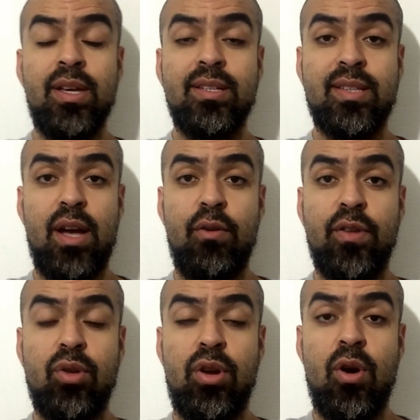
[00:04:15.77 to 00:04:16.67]
saiu
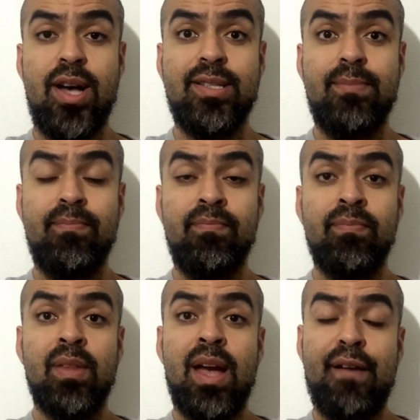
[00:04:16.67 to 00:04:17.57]
vitoriosa.
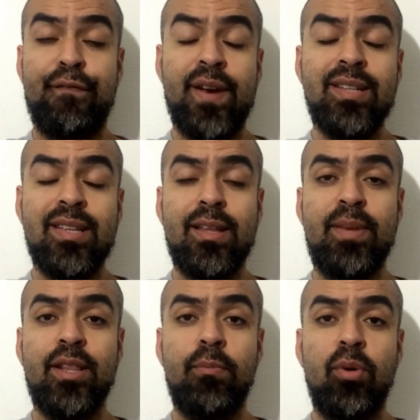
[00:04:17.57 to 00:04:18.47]
A França
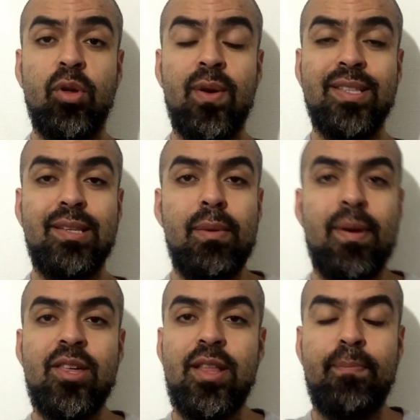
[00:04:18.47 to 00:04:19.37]
também está um pouquinho acima,
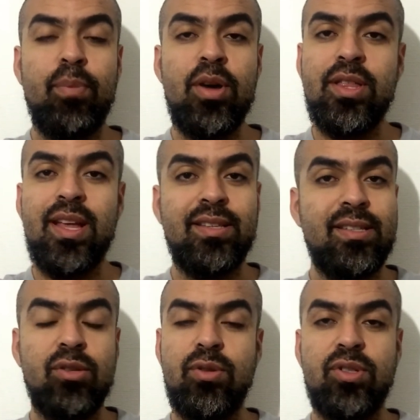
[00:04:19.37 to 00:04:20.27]
mas depois
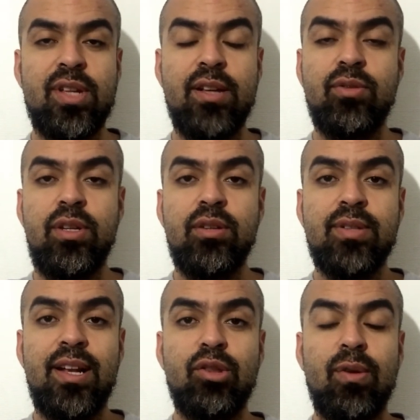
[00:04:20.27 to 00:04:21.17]
desse dos Estados Unidos,
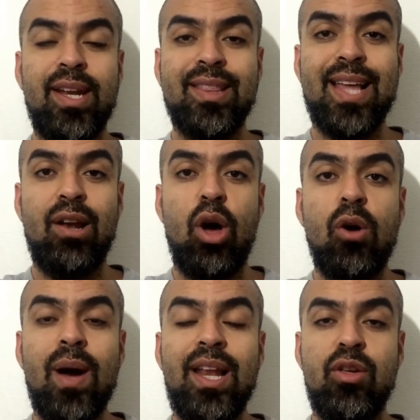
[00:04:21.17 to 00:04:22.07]
a Letônia está
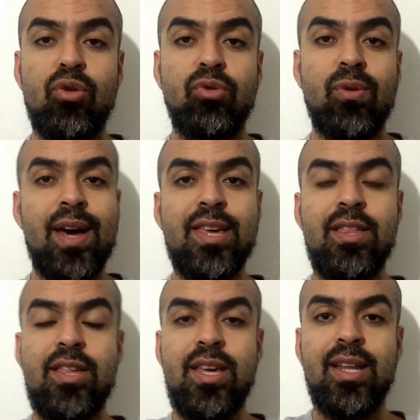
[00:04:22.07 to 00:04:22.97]
logo ali, junto com a
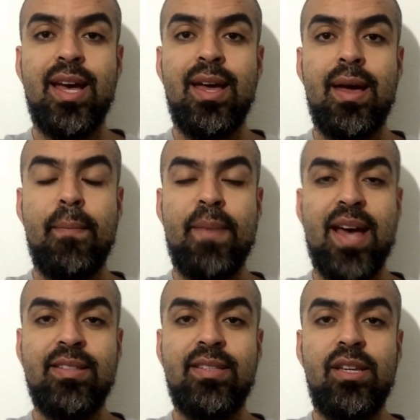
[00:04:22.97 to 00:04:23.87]
Argentina,
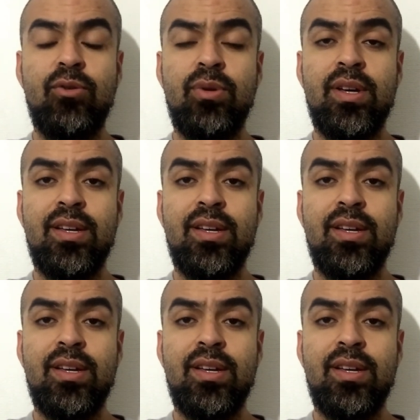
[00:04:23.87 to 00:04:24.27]
Brasil,